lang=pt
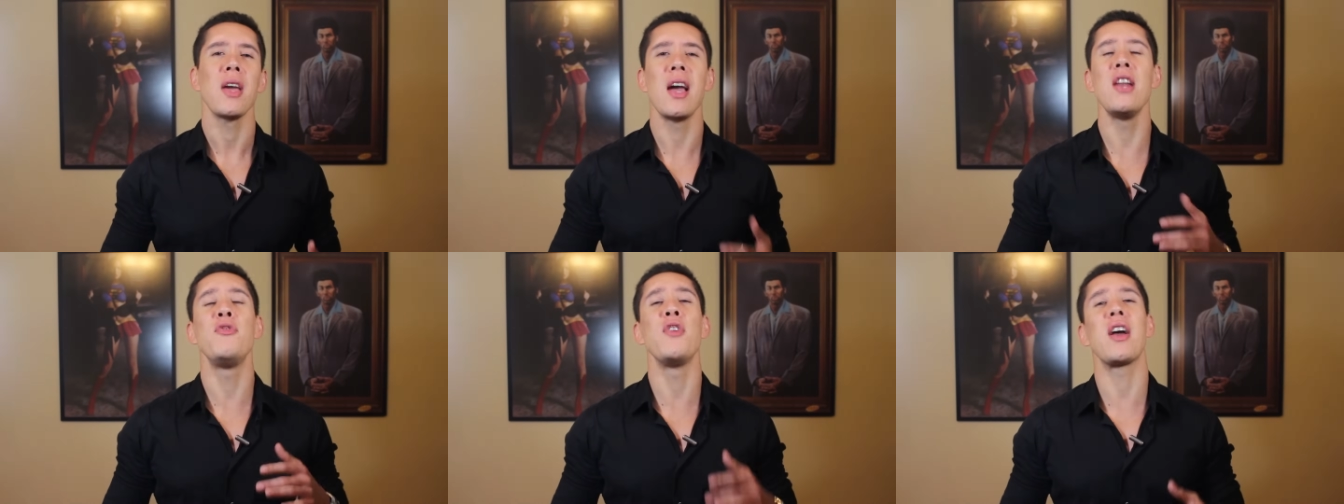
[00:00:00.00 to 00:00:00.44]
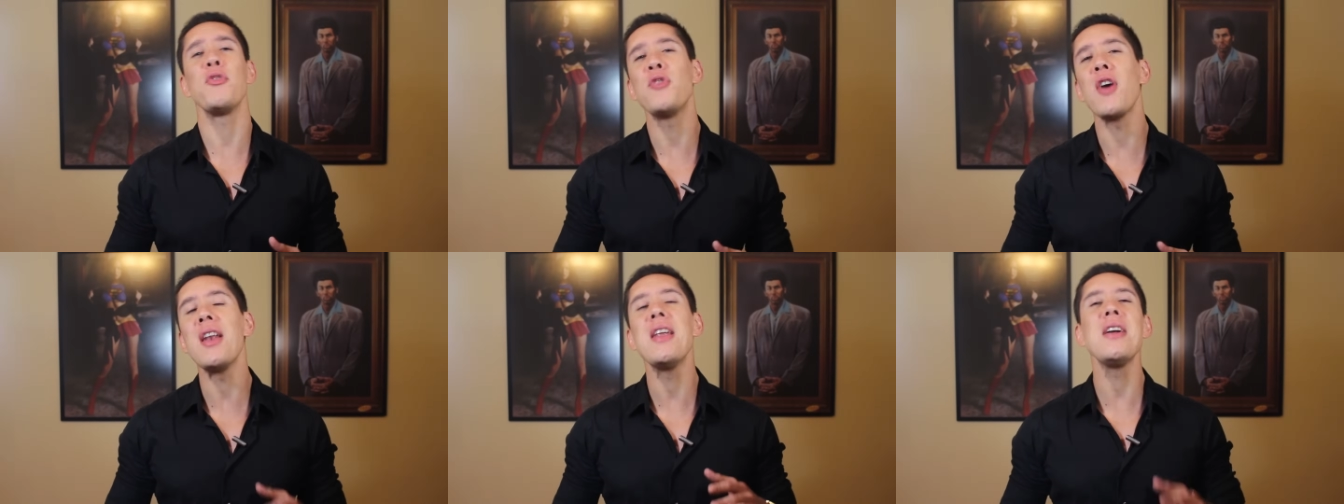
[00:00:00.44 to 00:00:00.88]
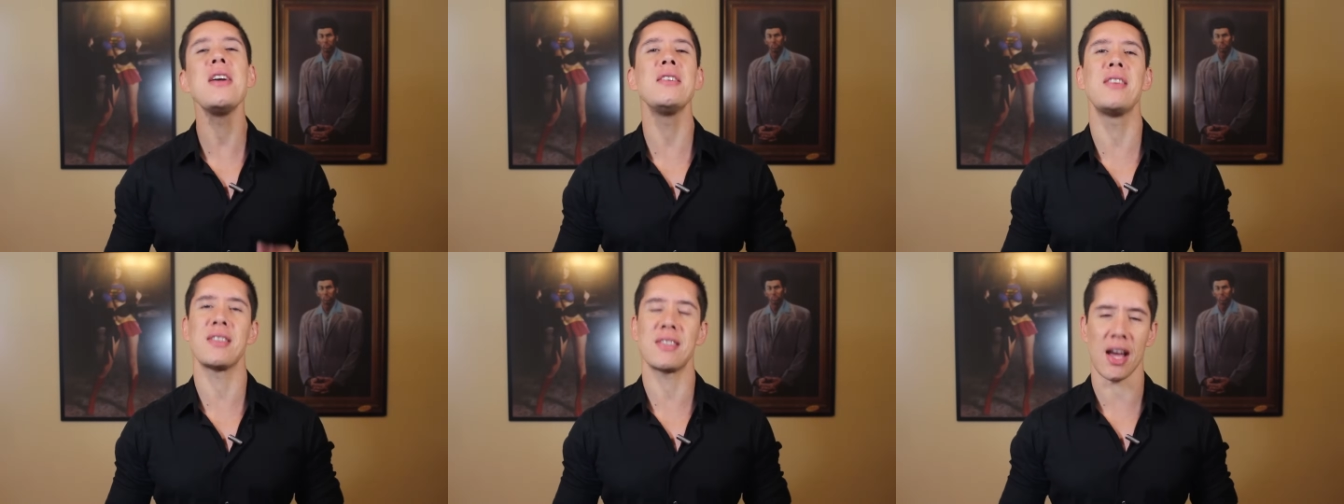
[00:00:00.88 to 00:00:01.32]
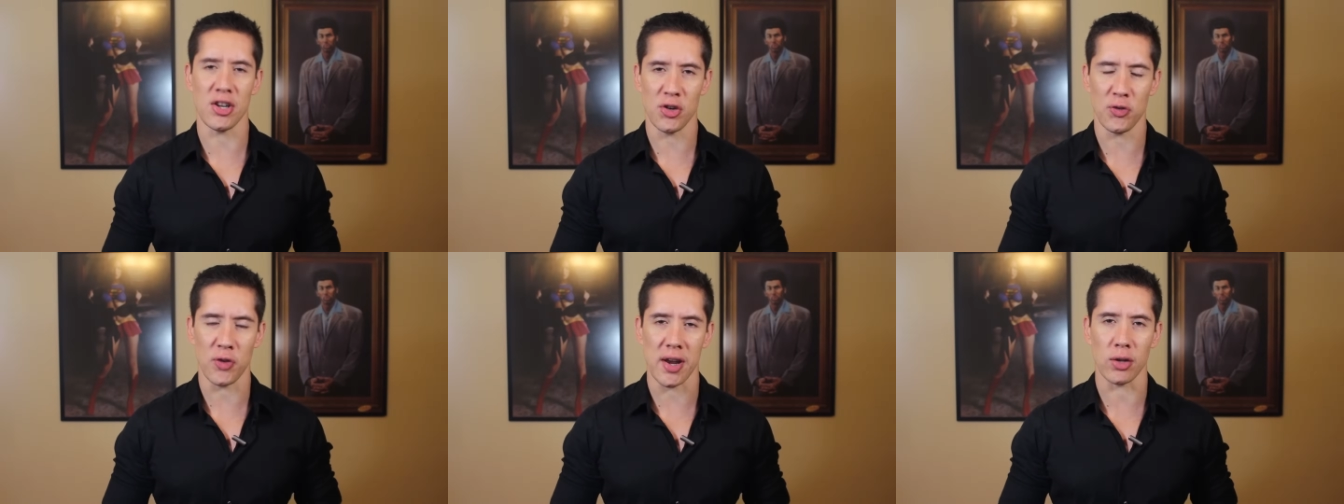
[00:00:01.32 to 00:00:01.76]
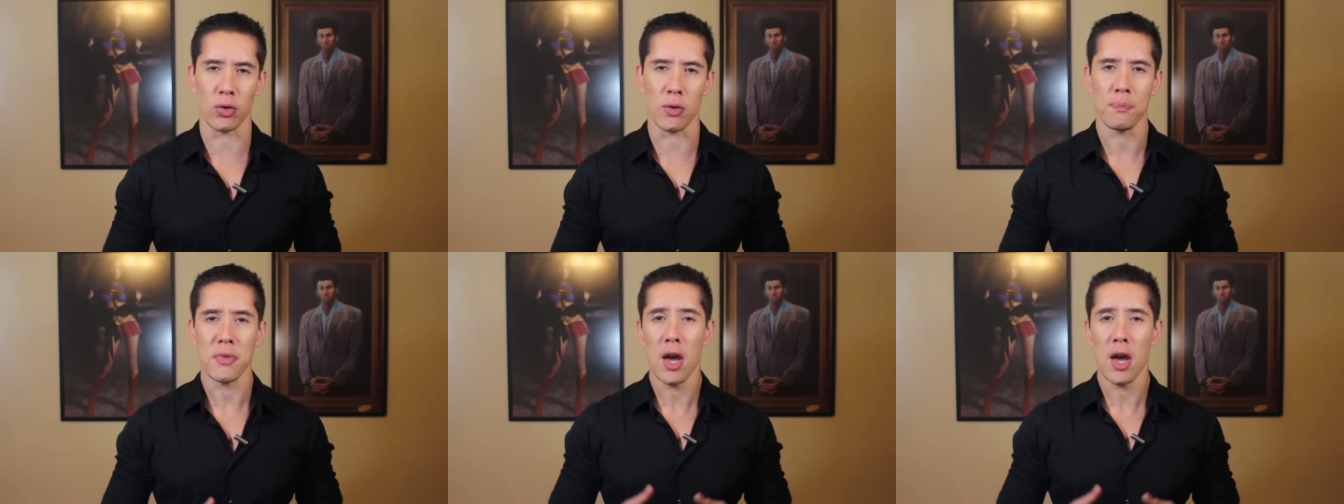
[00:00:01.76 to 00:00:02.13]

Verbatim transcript: ele fica feliz e satisfeito.